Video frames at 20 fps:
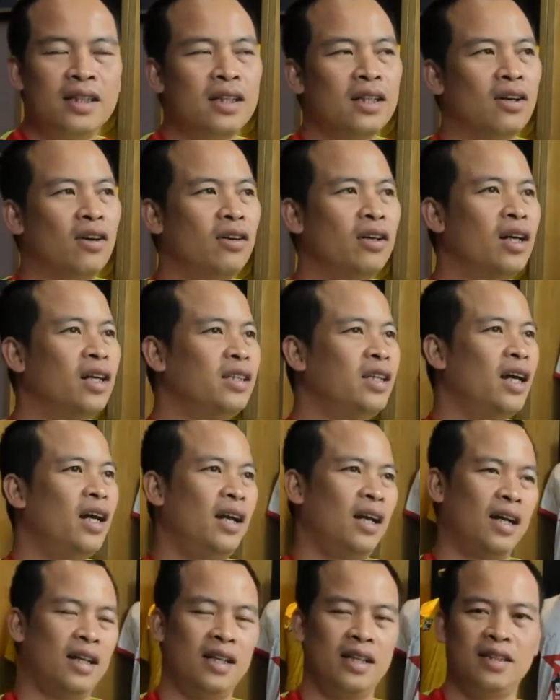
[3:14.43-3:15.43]
còn đương nhiên
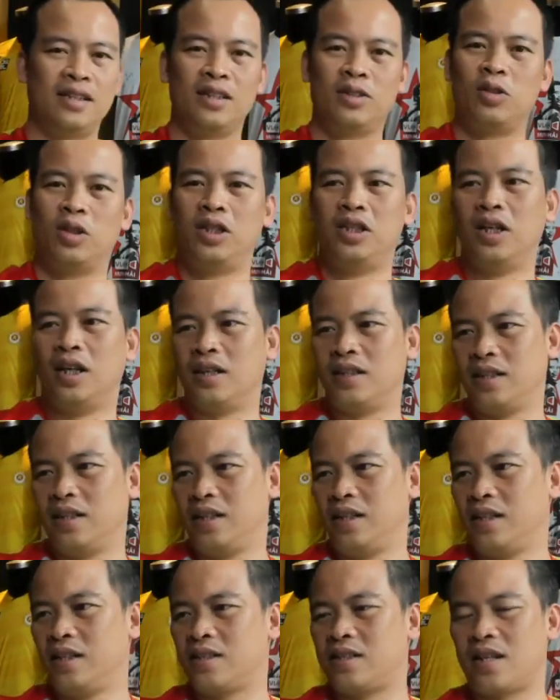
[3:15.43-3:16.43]
là thị trường chuyển nhượng
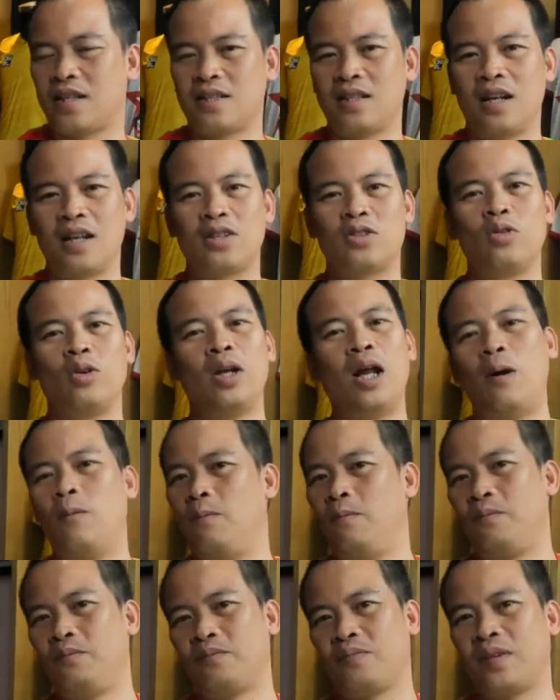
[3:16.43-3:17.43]
thì sẽ rất là sôi động
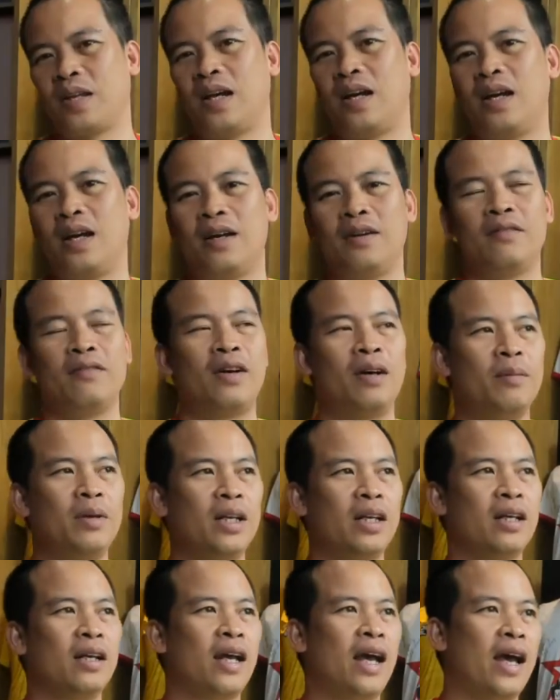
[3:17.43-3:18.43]
Đấy, và
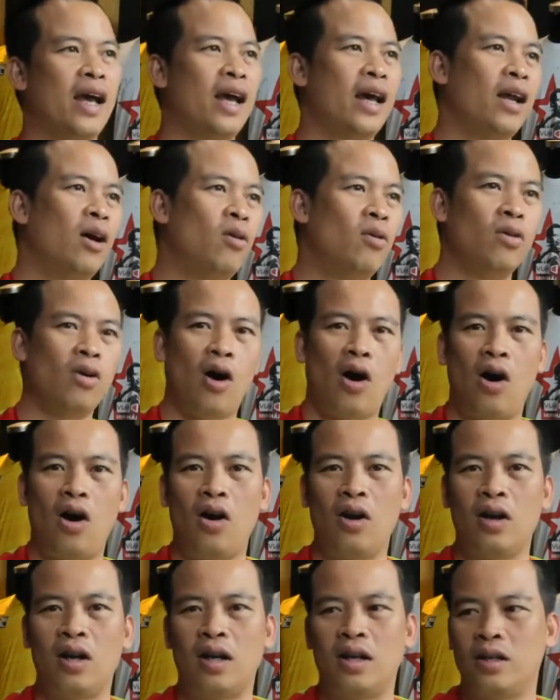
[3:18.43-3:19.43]
mình nghe đâu
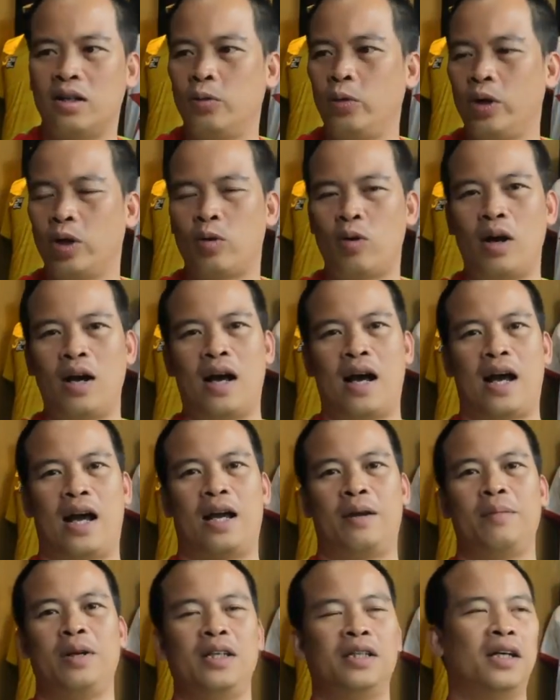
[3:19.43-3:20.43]
đó là Nguyễn Quang
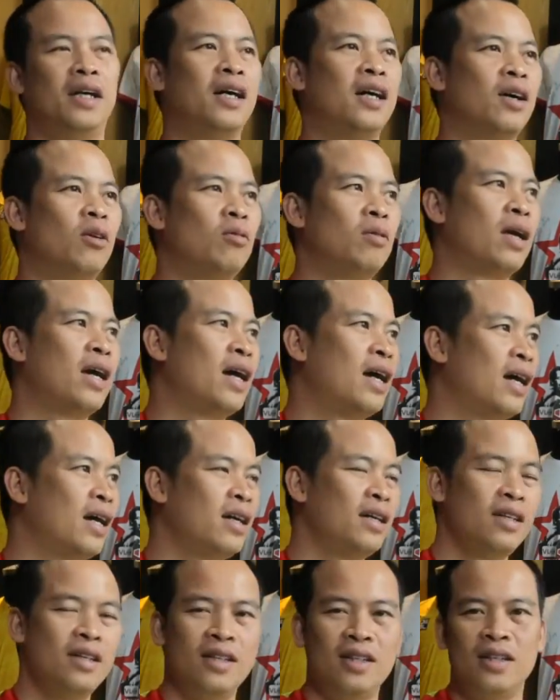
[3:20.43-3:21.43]
Hải bây giờ cũng đã
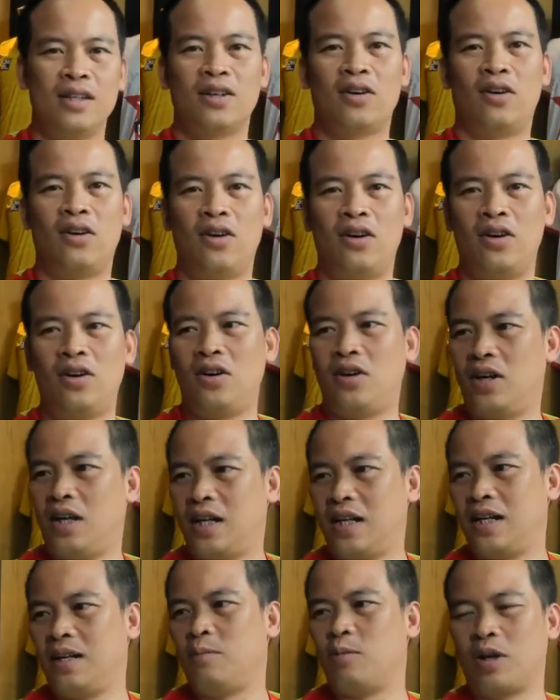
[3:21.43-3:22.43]
có
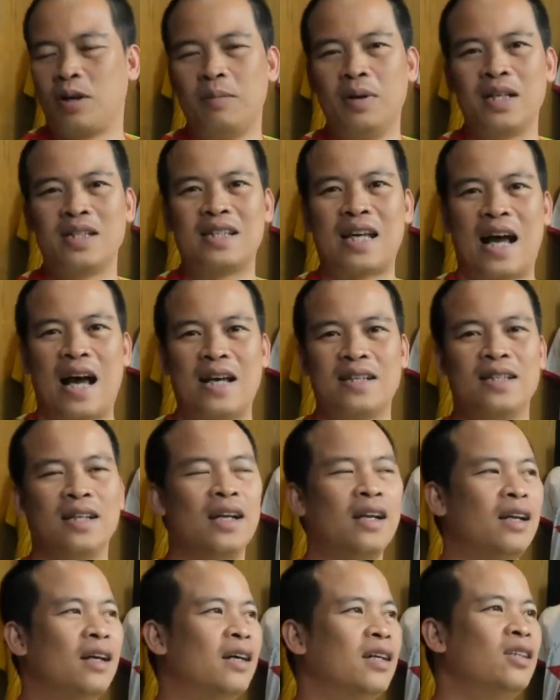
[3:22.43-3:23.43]
một cái mức giá rất
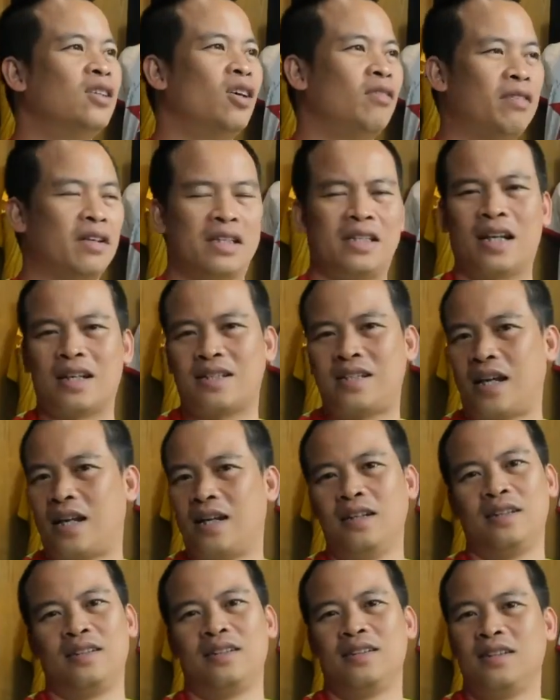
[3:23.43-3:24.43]
là lớn rồi và chắc
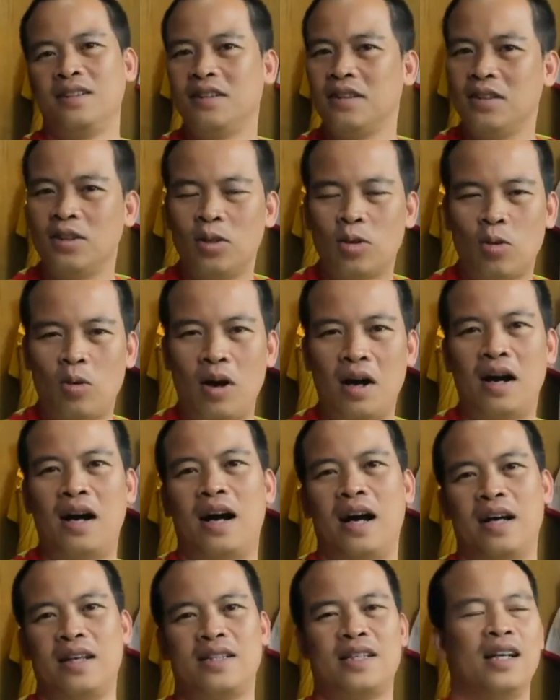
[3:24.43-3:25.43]
chắn Quang
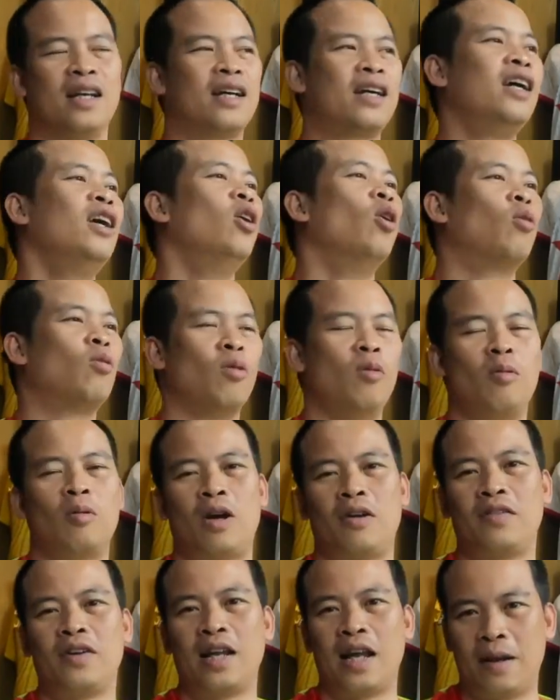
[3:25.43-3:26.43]
Hải sẽ là kỷ lục của bóng
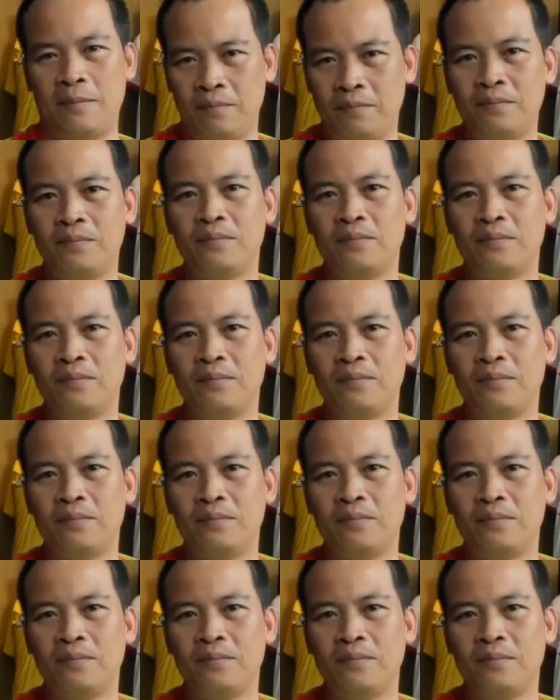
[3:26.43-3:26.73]
đá Việt Nam